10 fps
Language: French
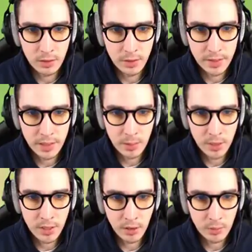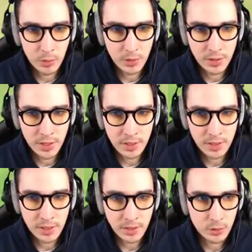Euh, et là-bas, normalement, il
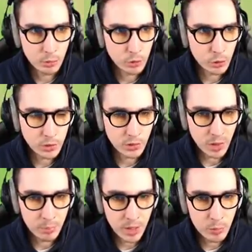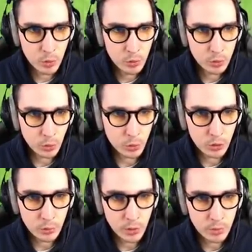y a des cristaux. Donc je crois qu'il n'y en a pas beaucoup
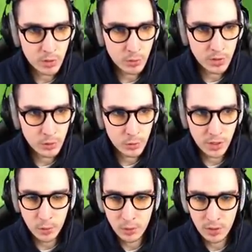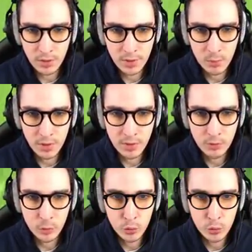sur ce spot, mais vu que c'est juste à côté d'un
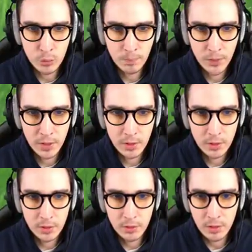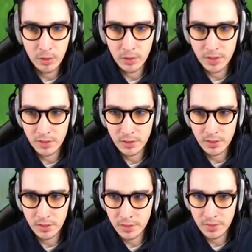TP, ça vaut le coup. Bah voilà, on n'a
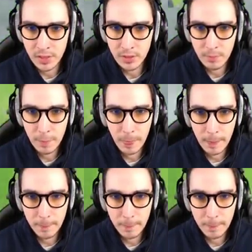qu'un seul cristal.